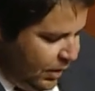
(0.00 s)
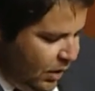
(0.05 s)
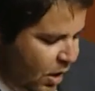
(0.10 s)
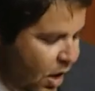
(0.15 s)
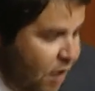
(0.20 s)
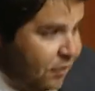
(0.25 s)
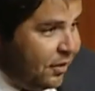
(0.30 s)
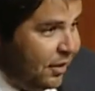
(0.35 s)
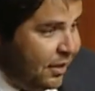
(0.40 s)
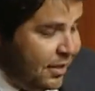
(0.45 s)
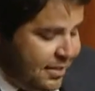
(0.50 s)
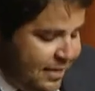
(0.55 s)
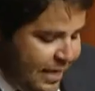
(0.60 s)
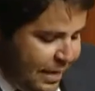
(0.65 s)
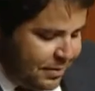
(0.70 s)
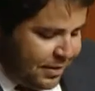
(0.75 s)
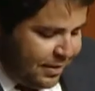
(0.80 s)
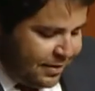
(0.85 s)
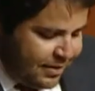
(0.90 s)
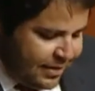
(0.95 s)
ontem
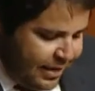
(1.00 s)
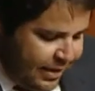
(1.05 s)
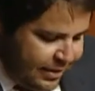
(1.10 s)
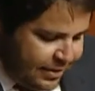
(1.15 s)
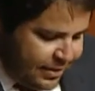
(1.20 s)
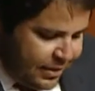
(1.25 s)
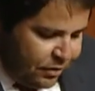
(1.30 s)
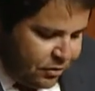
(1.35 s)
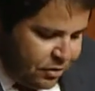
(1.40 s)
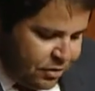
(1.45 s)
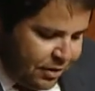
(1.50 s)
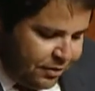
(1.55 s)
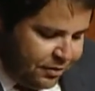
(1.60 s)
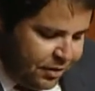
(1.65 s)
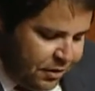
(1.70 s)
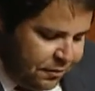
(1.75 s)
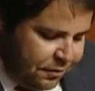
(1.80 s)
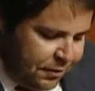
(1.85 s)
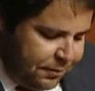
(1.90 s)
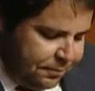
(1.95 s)
iniciámos a terceira sessão
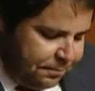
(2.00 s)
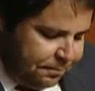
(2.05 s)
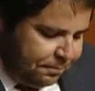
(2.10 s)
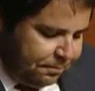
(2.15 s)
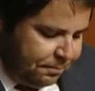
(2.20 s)
legislativa